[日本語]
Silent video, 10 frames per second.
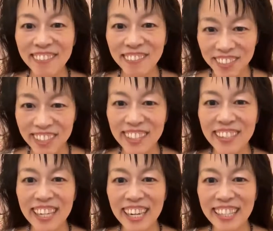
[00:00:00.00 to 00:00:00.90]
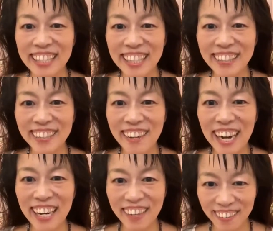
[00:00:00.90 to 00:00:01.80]
武士の世界っていうのは。
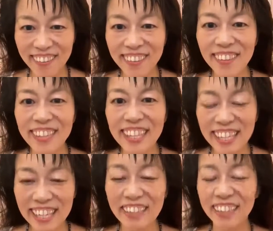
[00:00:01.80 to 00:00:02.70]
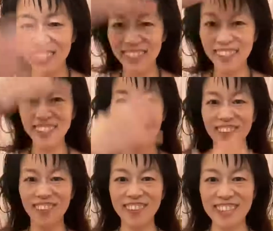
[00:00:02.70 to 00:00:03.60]
本当にスーッと
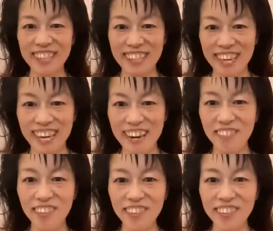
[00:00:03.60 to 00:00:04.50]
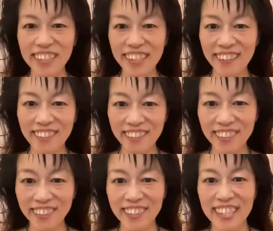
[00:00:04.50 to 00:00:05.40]
通ってて、もう国を
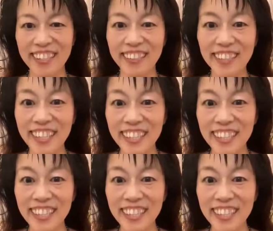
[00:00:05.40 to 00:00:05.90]
守るっていう、